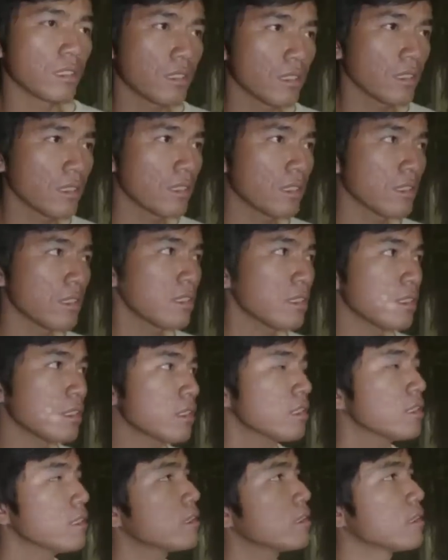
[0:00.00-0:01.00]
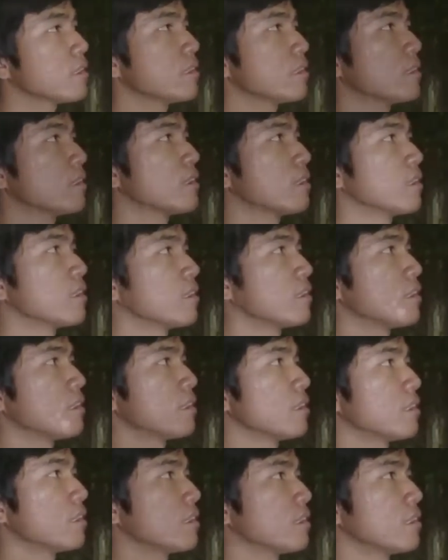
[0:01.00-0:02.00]
berdasarkan apa yang aku alami
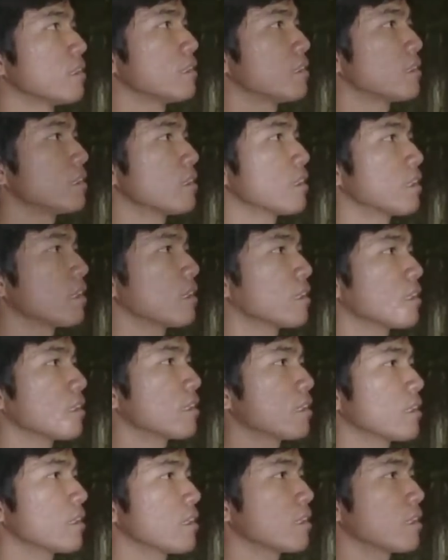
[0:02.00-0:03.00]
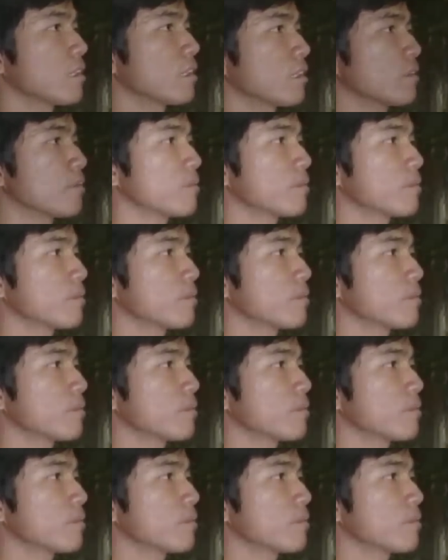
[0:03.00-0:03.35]
selama ini, imbuhnya.